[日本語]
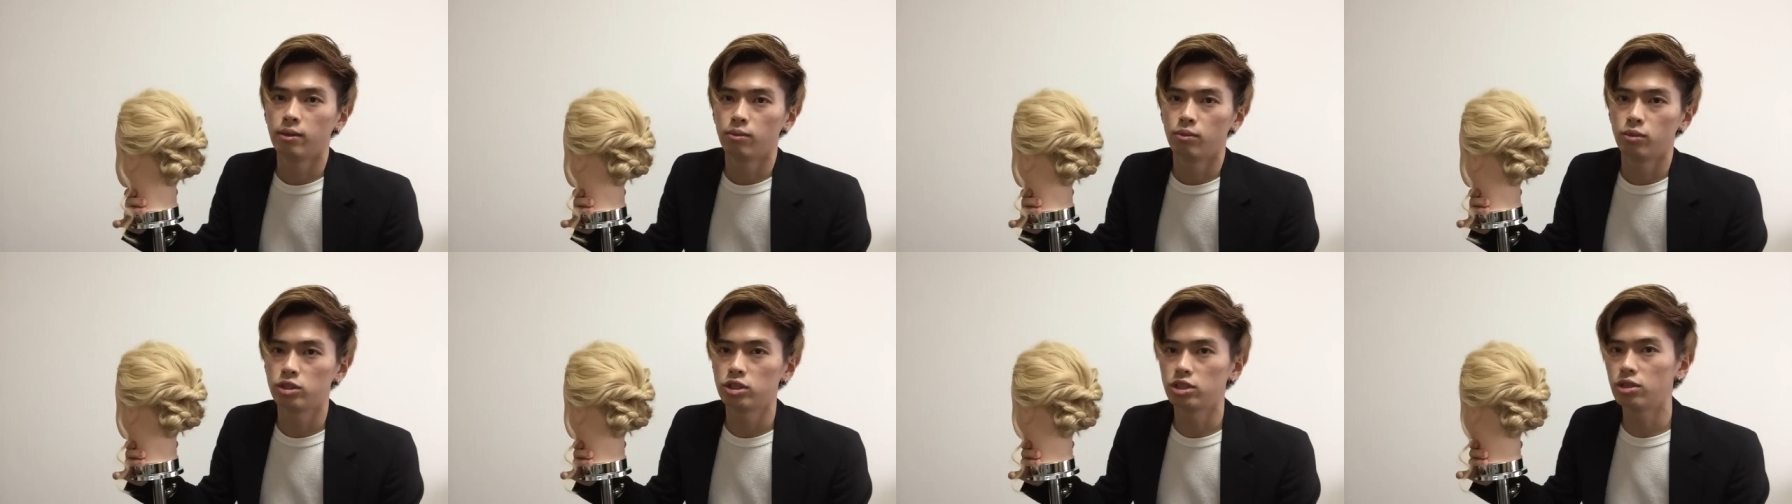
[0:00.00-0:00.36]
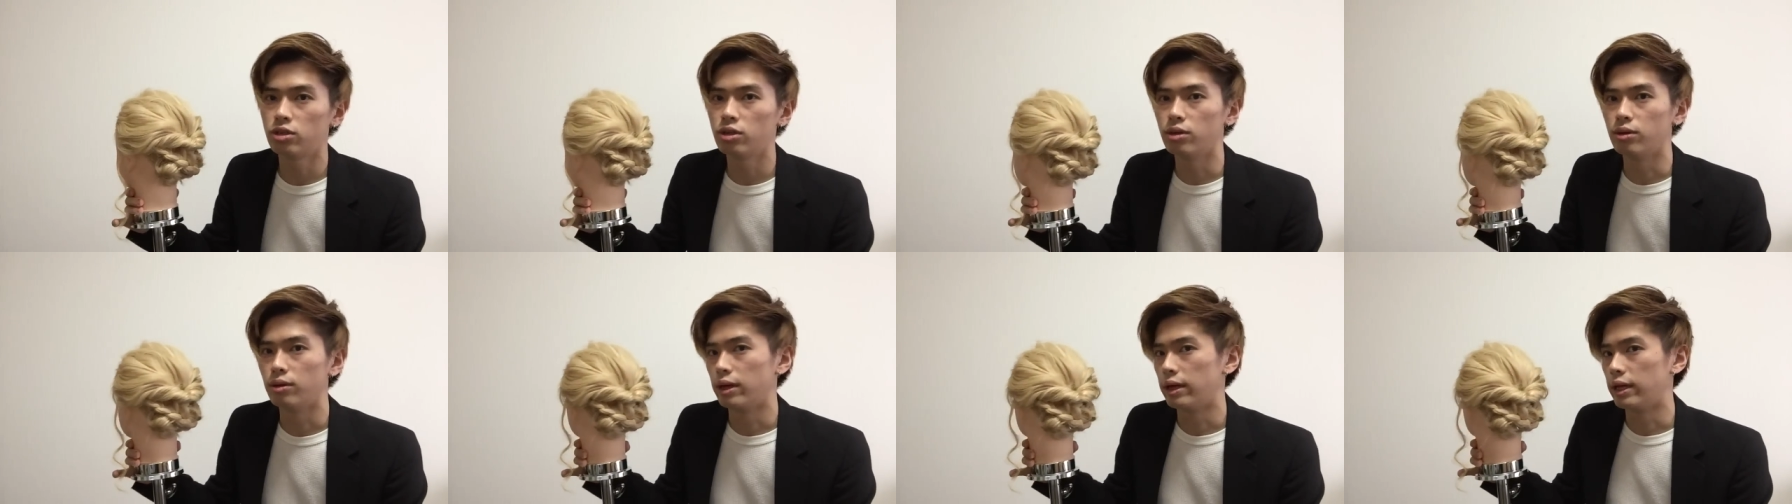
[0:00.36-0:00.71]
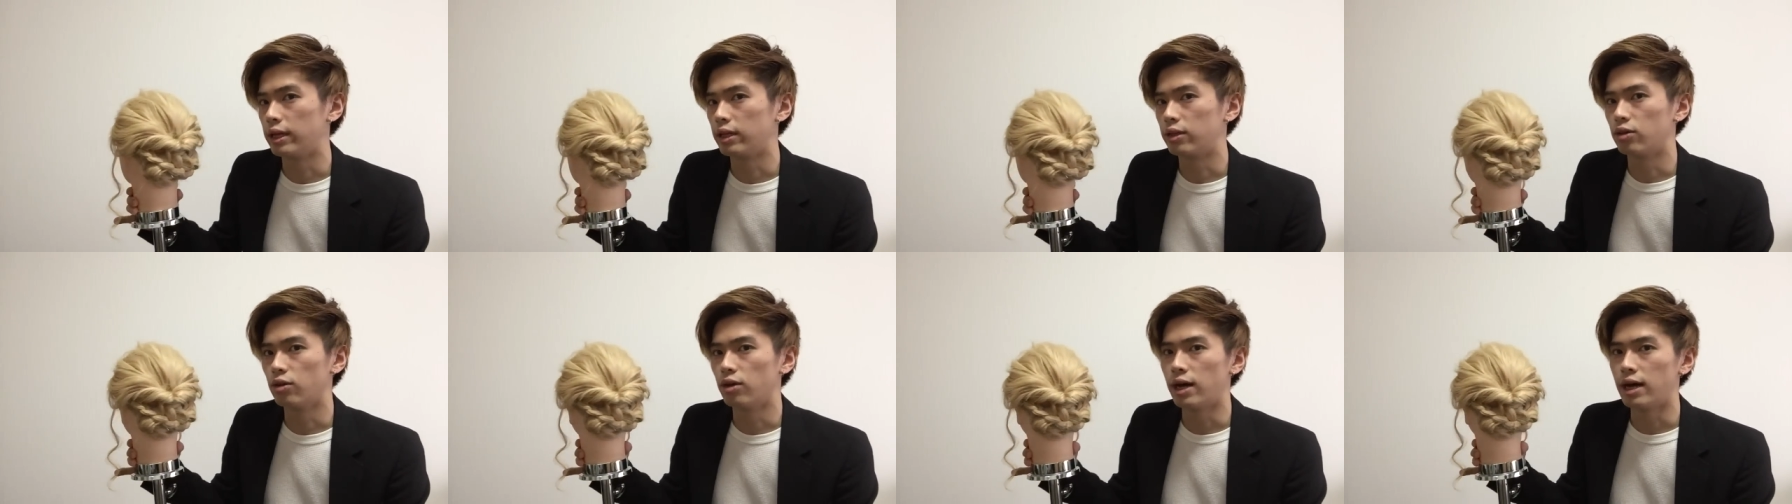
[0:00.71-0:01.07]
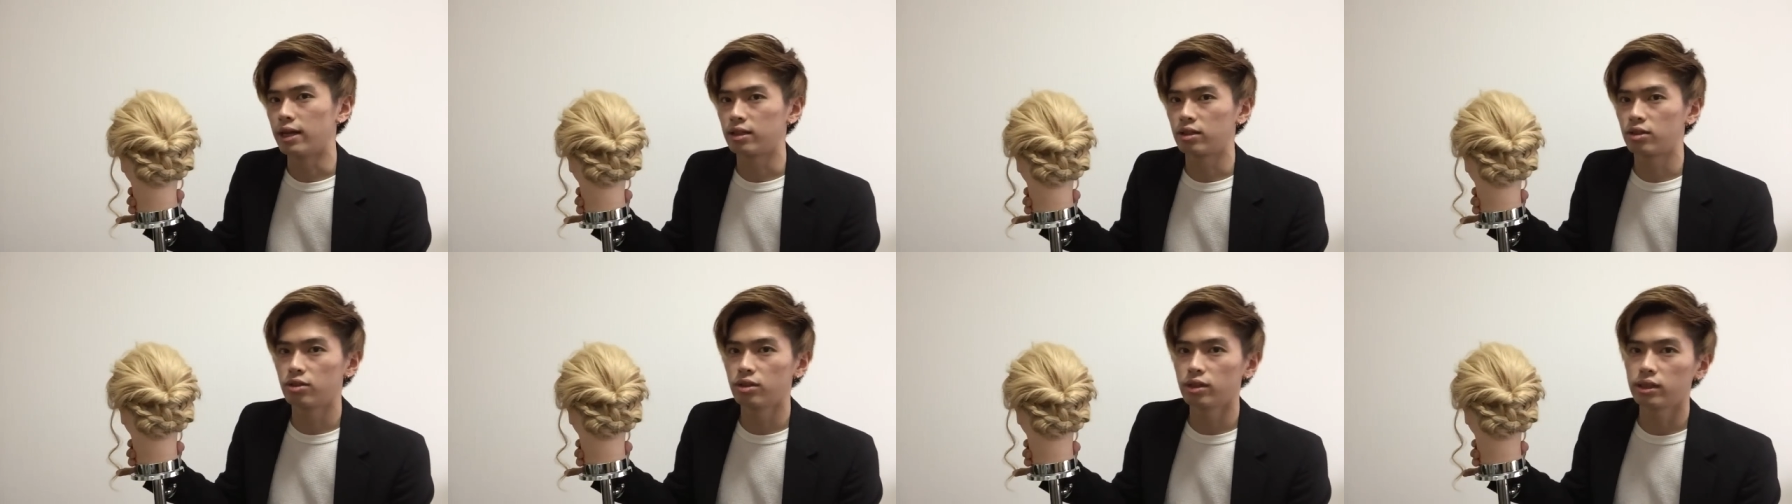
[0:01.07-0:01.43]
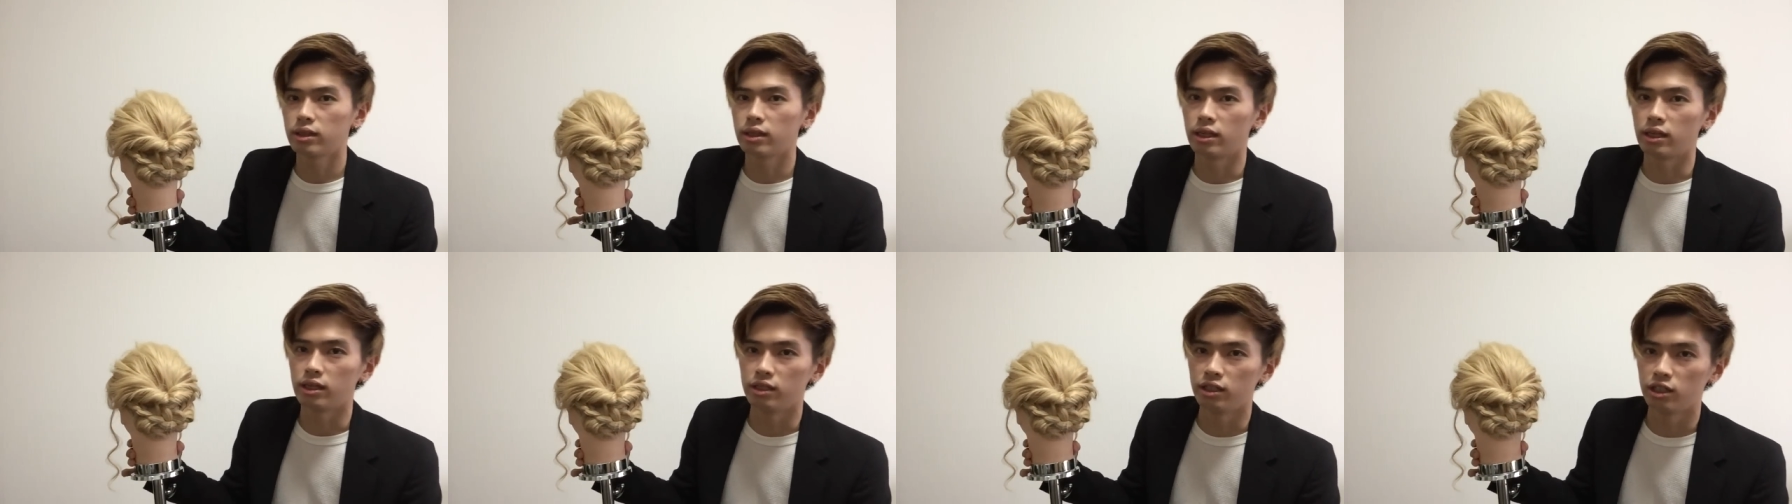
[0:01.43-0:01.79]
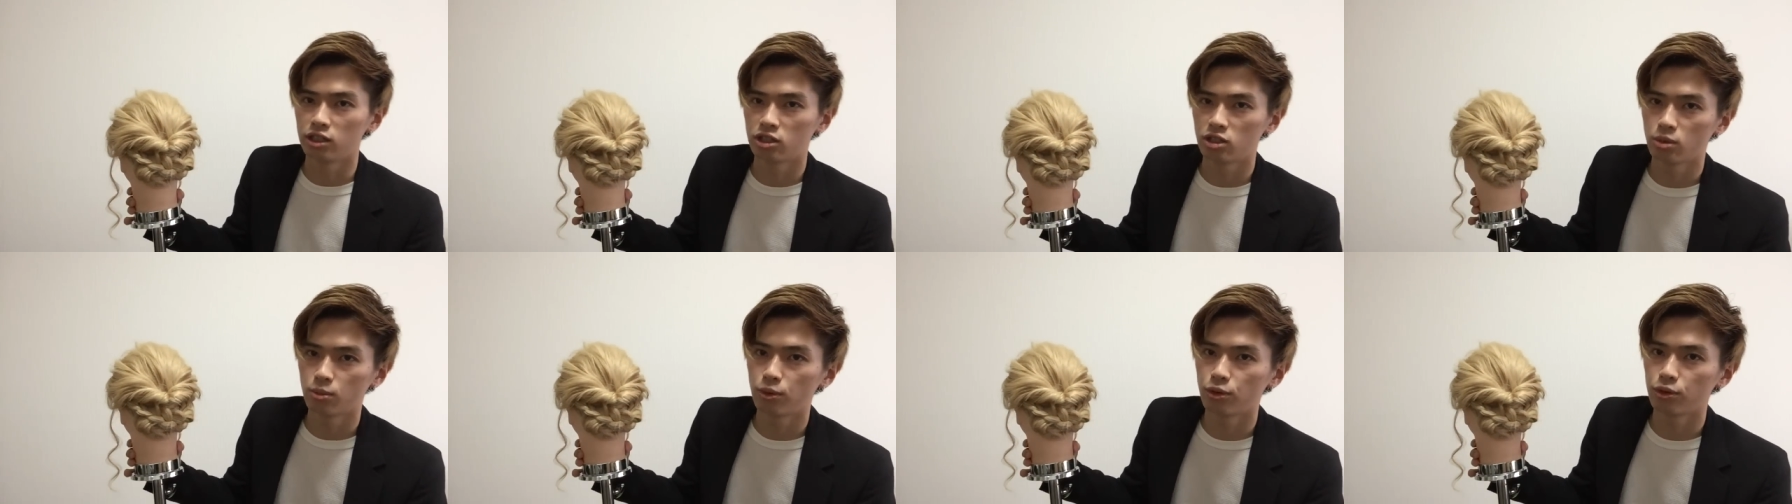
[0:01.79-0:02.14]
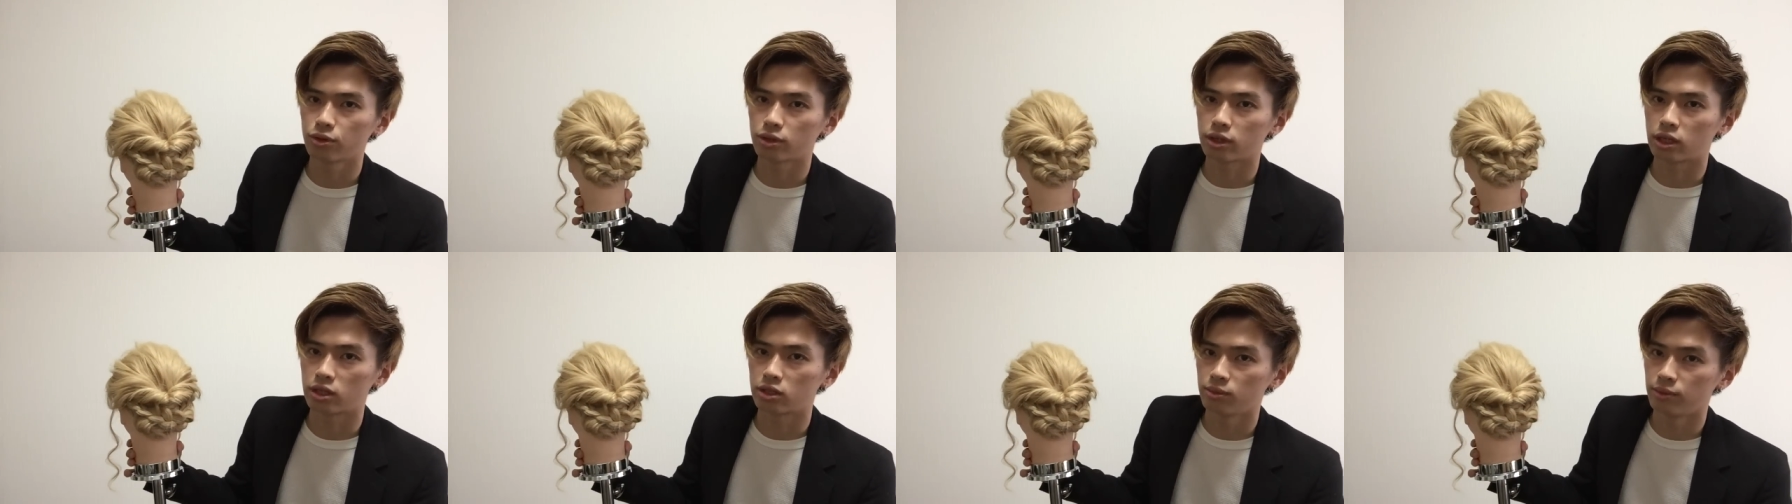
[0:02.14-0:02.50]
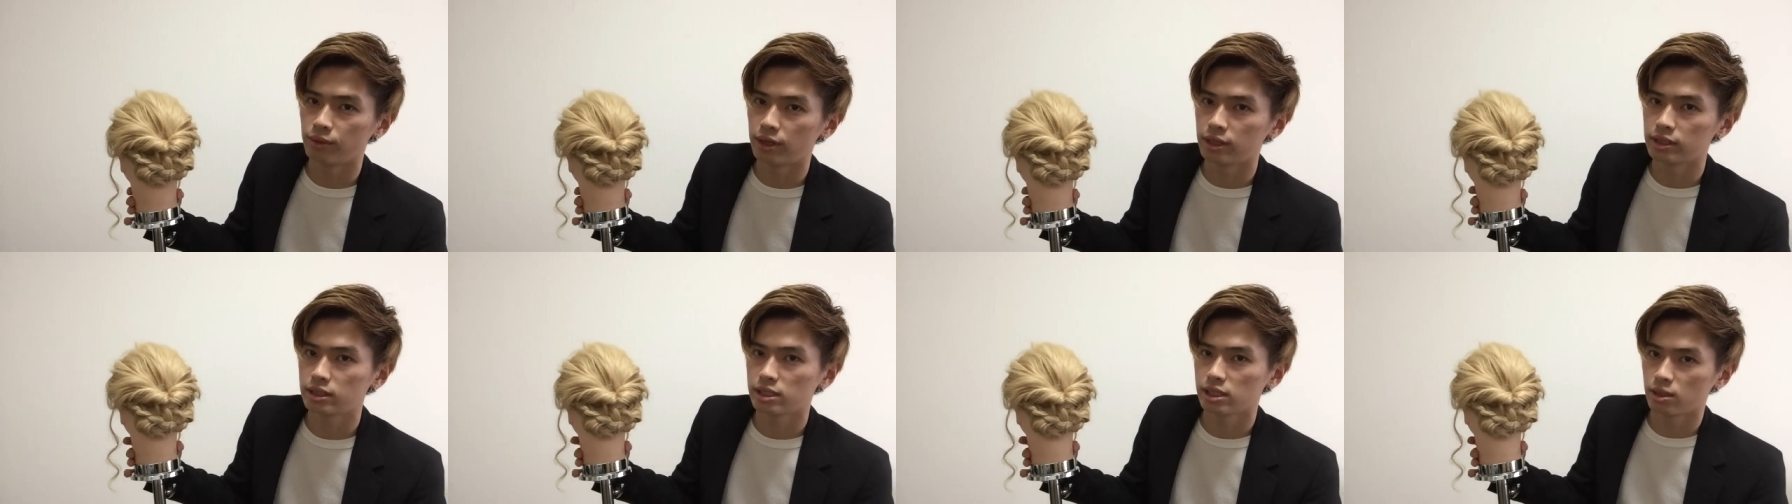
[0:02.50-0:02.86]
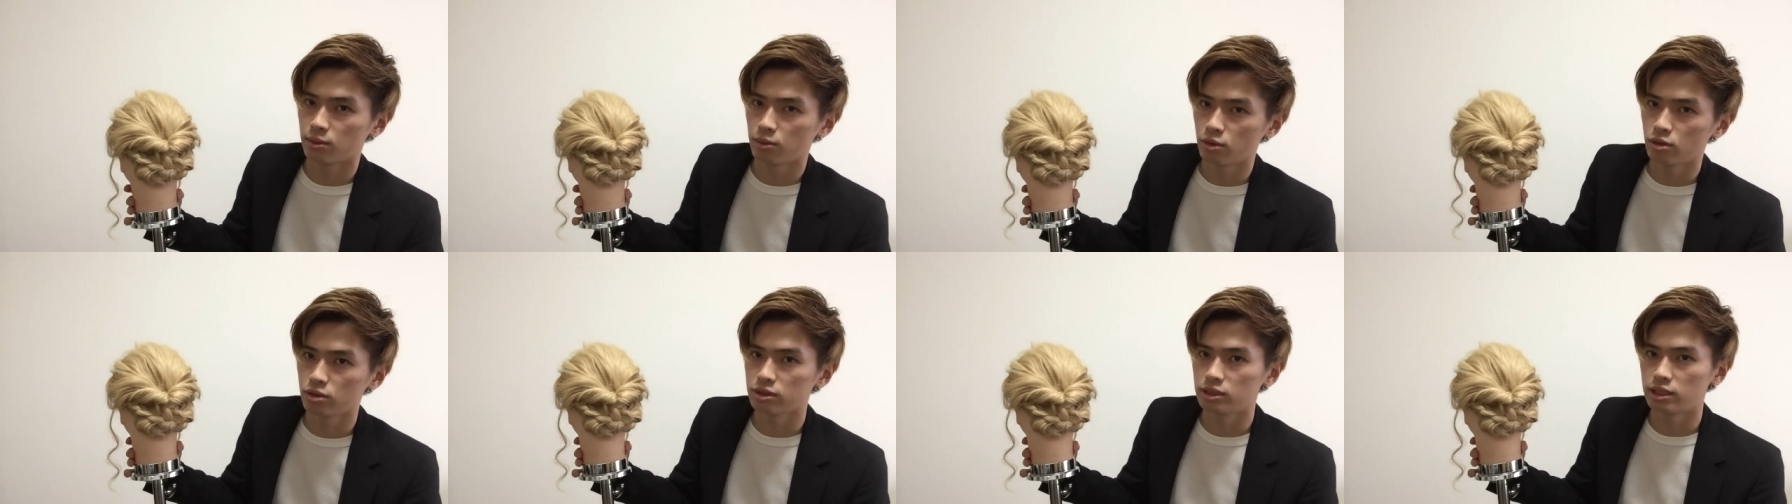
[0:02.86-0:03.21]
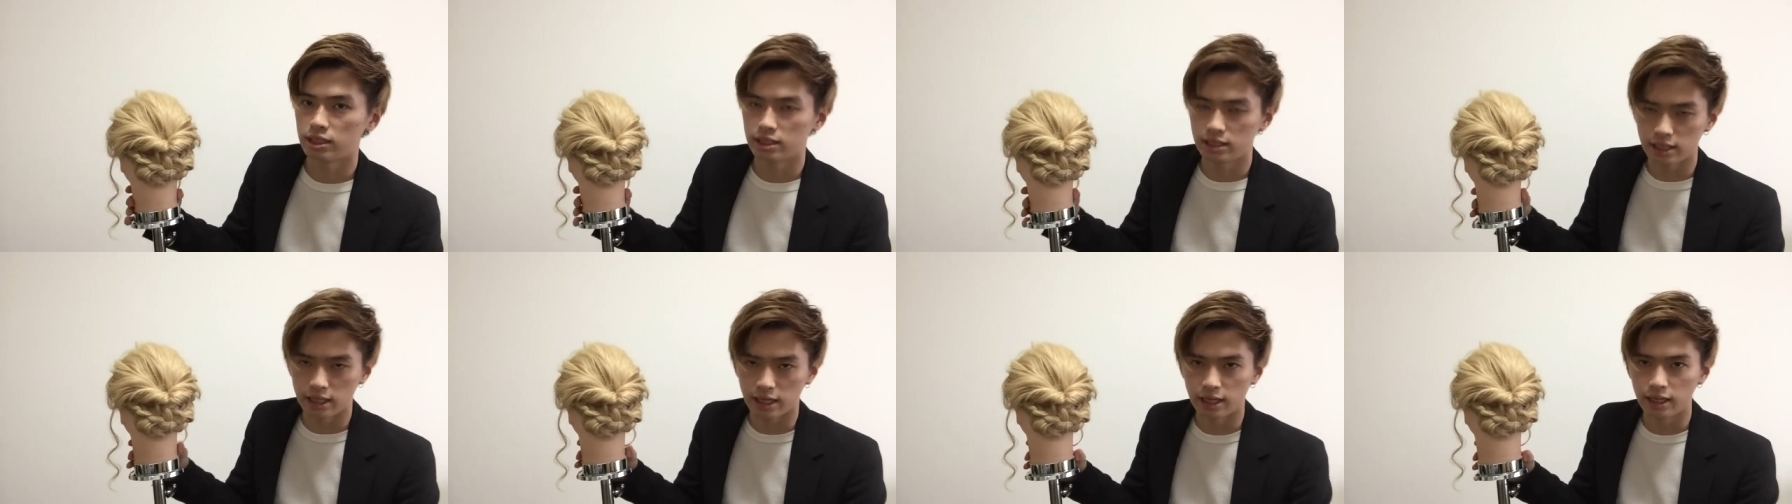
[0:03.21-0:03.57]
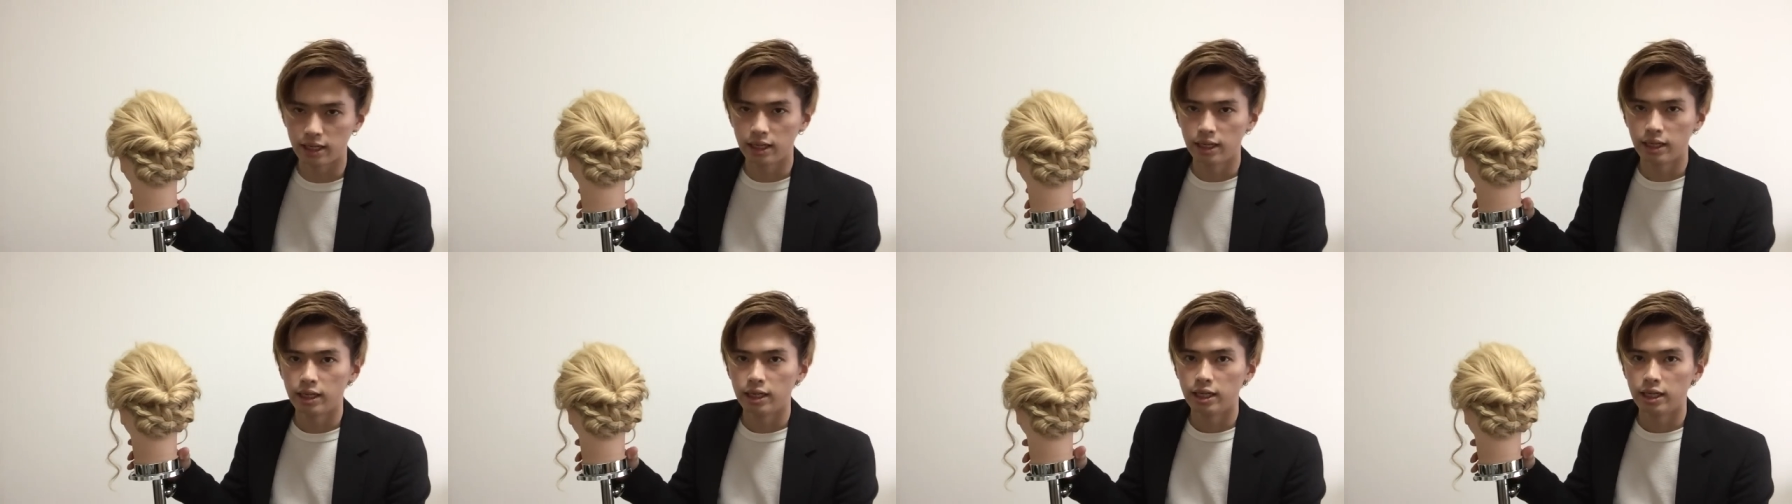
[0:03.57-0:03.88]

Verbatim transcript: もちろん、えっ、ー、と、ハットだったりニット帽とか組み合わせても全然